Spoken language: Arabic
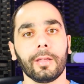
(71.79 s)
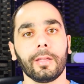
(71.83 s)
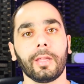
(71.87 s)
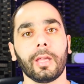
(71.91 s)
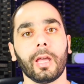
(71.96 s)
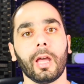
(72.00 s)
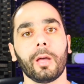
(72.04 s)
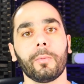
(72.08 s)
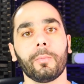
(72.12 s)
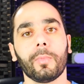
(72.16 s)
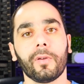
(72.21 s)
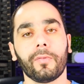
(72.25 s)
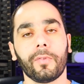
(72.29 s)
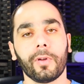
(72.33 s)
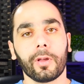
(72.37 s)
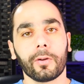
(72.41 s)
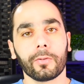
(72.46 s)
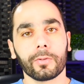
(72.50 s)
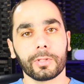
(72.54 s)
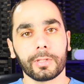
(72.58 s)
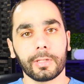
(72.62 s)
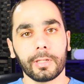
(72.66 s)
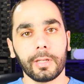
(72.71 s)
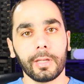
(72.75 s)
يا إما
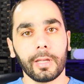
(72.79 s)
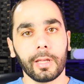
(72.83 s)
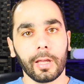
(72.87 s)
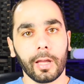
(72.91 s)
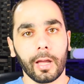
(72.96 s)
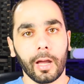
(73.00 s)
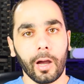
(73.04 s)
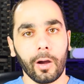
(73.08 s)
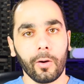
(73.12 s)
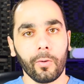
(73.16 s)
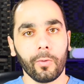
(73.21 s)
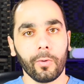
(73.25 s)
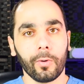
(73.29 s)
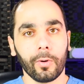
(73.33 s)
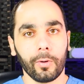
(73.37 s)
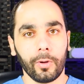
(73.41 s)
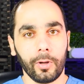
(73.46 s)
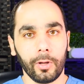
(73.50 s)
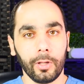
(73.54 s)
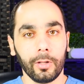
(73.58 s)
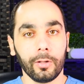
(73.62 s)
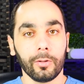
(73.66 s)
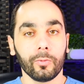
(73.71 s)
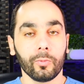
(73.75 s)
فيروسية أو
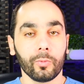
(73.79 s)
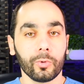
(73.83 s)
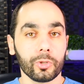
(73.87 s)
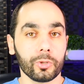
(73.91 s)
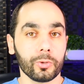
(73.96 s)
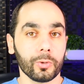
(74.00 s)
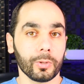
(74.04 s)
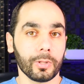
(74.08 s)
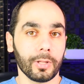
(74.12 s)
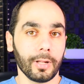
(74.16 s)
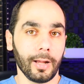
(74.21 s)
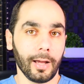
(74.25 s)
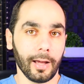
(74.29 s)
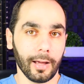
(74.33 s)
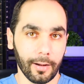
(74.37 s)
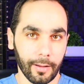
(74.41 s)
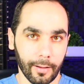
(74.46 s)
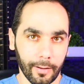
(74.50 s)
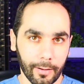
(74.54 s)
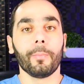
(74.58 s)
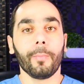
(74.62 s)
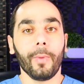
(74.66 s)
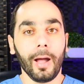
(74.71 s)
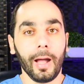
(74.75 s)
عن وجود
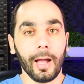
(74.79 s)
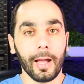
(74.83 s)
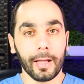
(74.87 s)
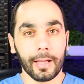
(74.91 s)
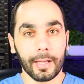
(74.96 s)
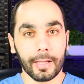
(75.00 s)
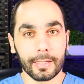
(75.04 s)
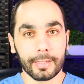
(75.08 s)
الحرارة مع